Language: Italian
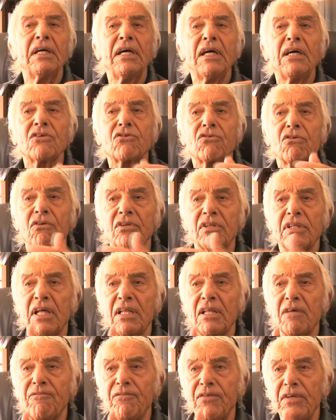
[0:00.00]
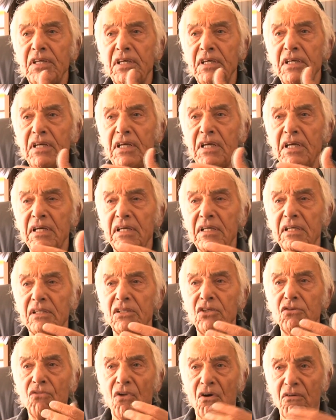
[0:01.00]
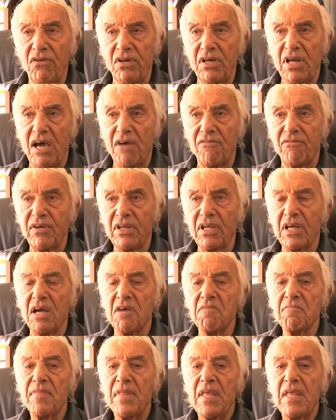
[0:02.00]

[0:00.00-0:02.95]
e sono andato a finire di nuovo in Africa.